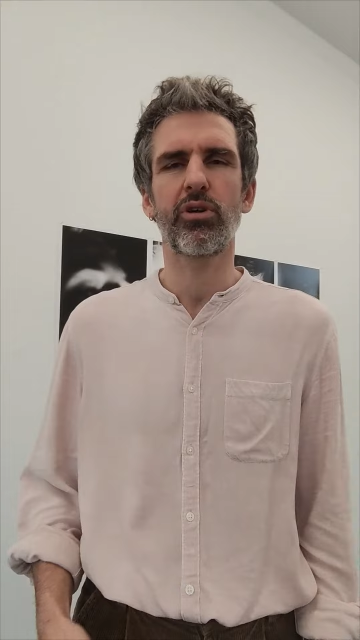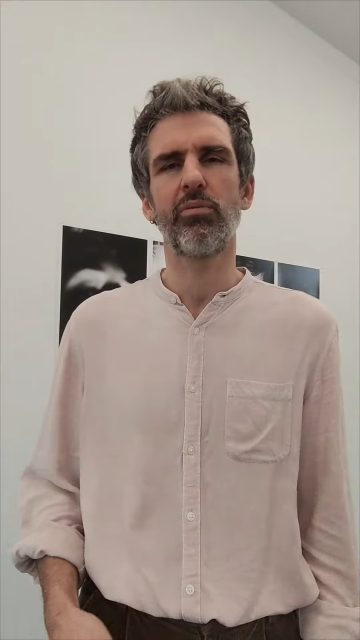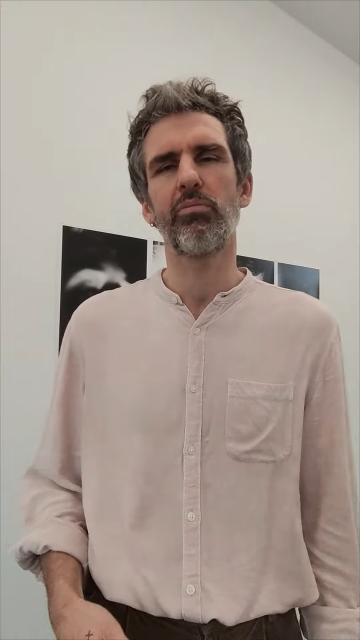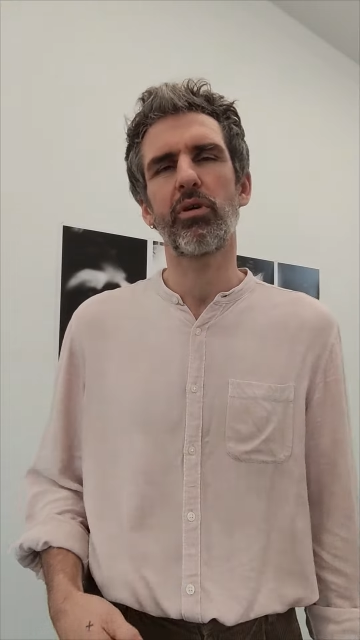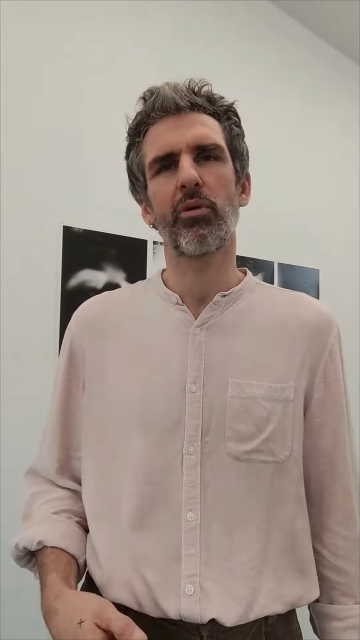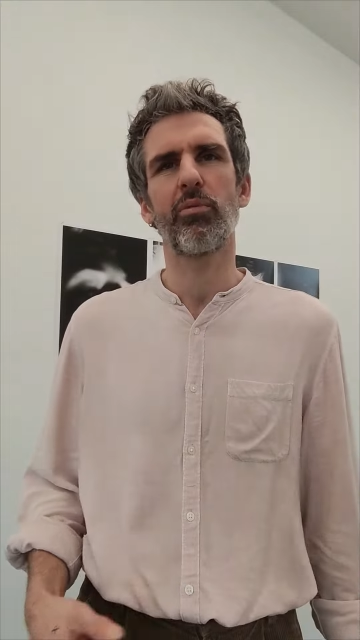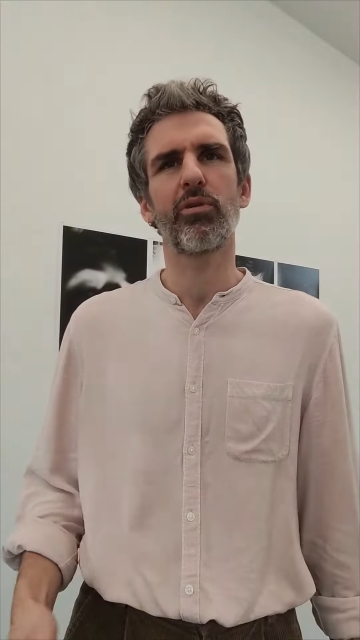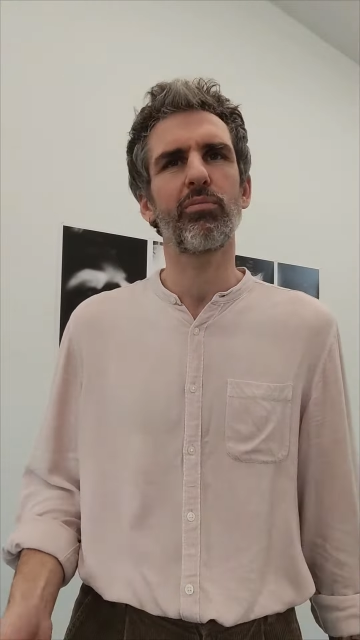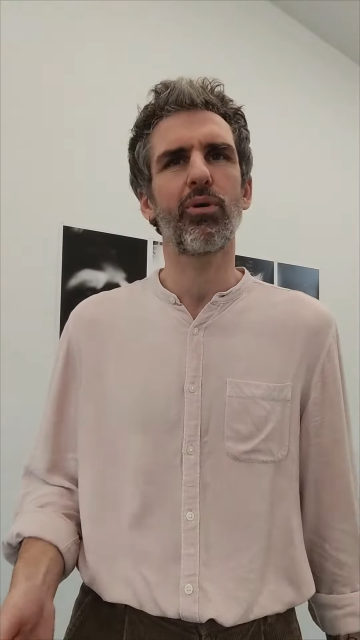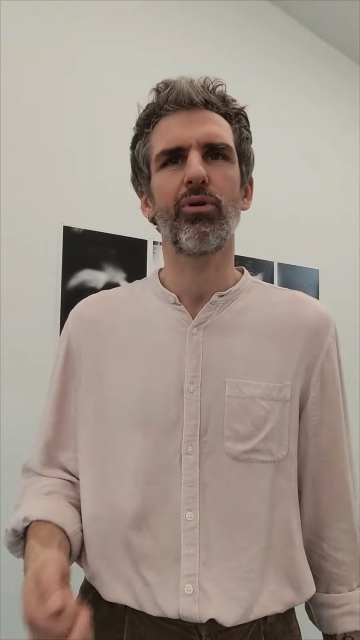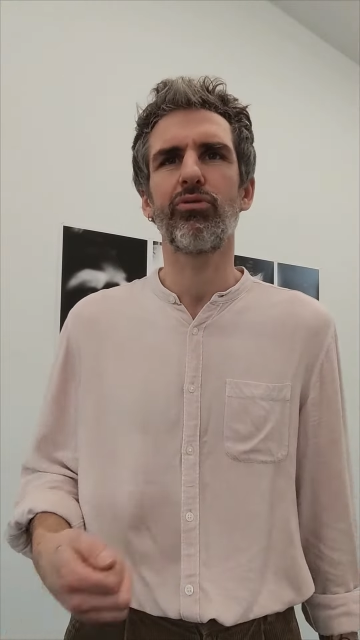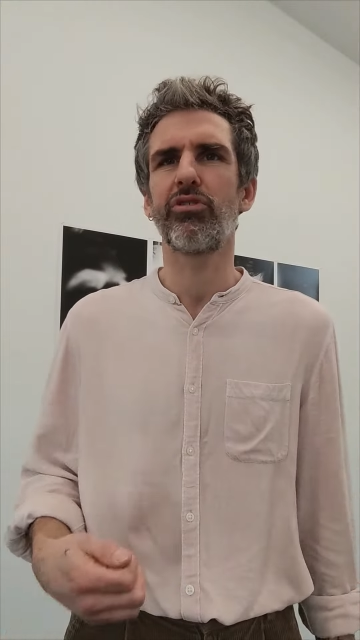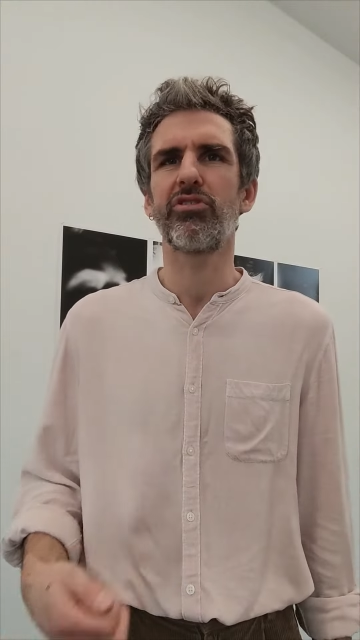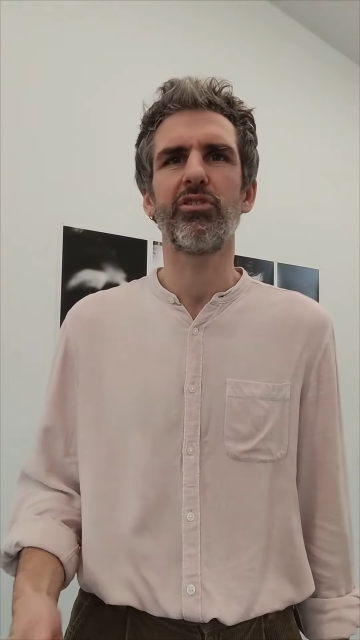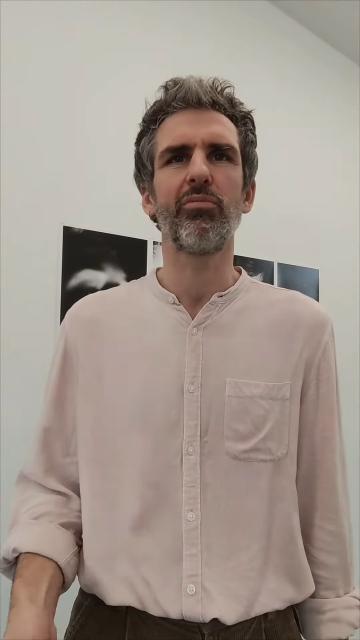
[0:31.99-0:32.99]
qui me permet de
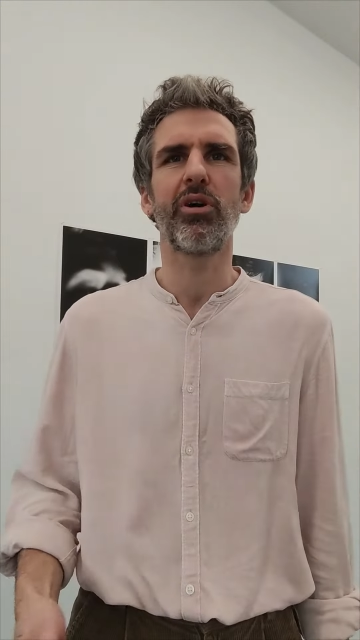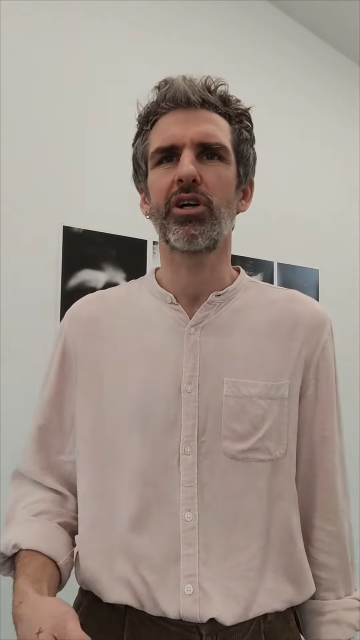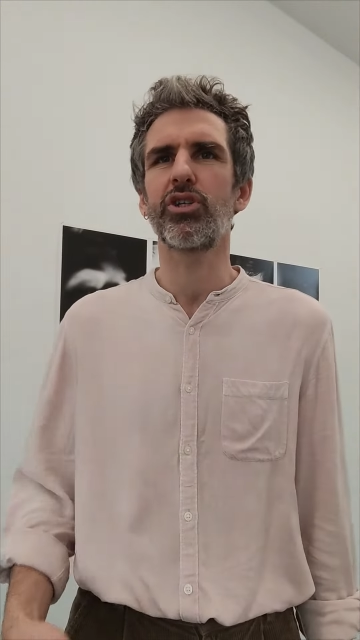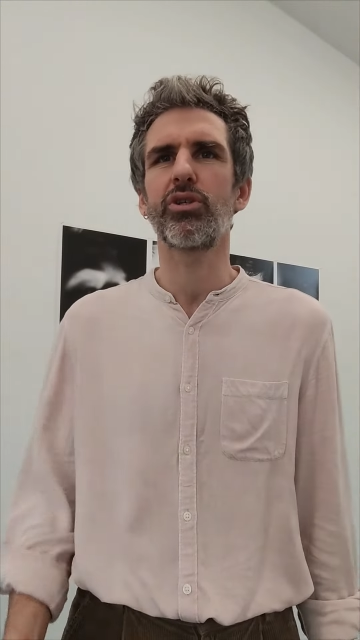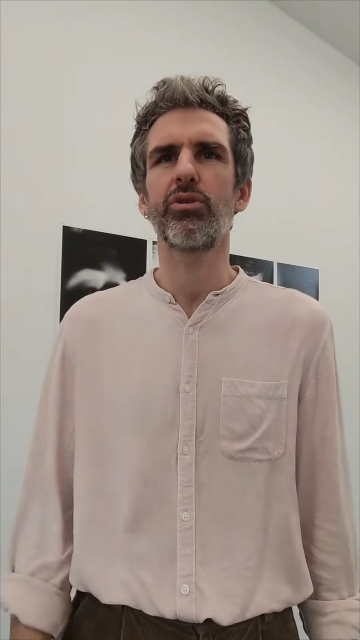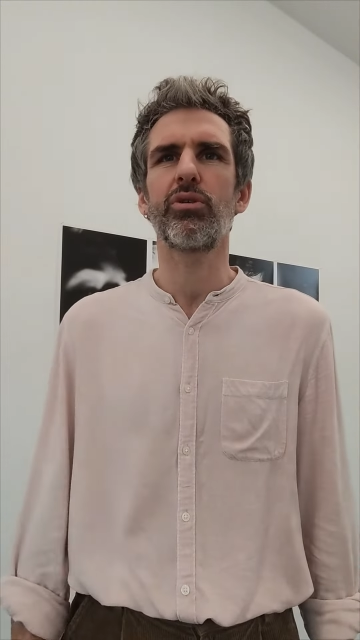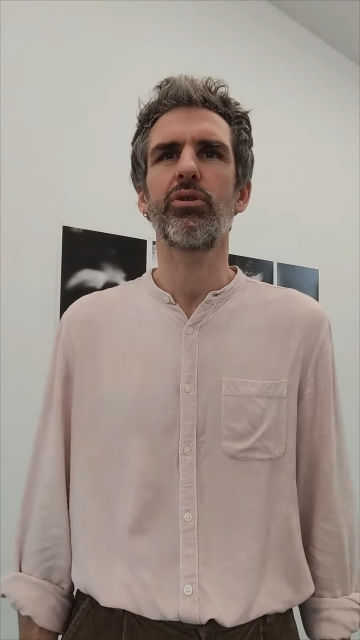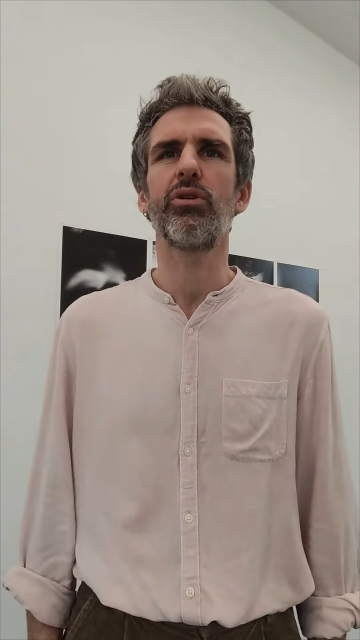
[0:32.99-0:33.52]
prendre des images